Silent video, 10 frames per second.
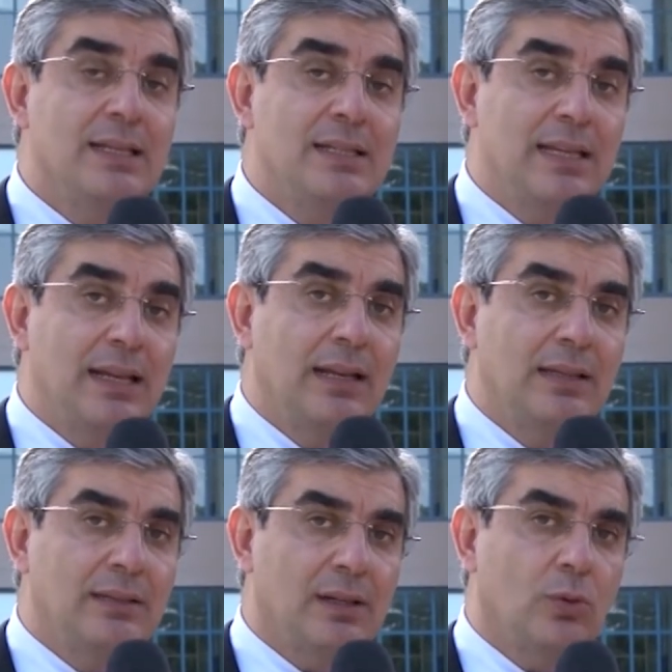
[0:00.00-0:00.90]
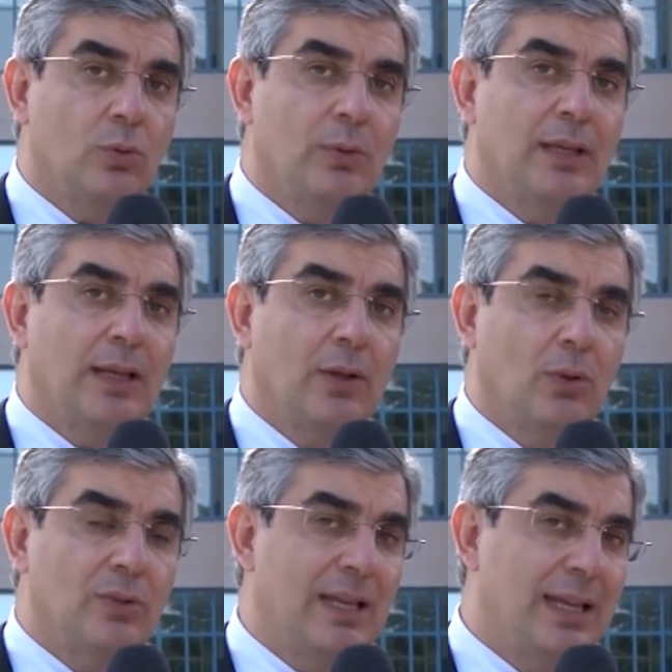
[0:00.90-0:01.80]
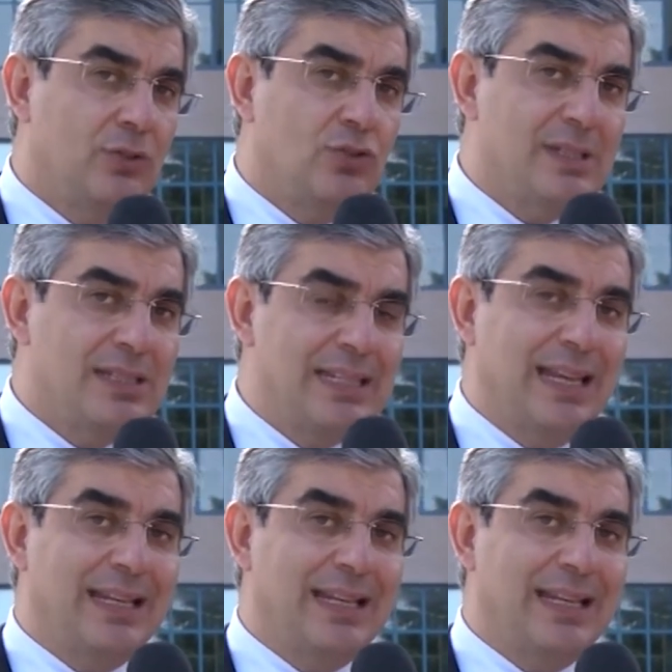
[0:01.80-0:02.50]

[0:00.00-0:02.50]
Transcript: sia nell'interloquire con le agenzie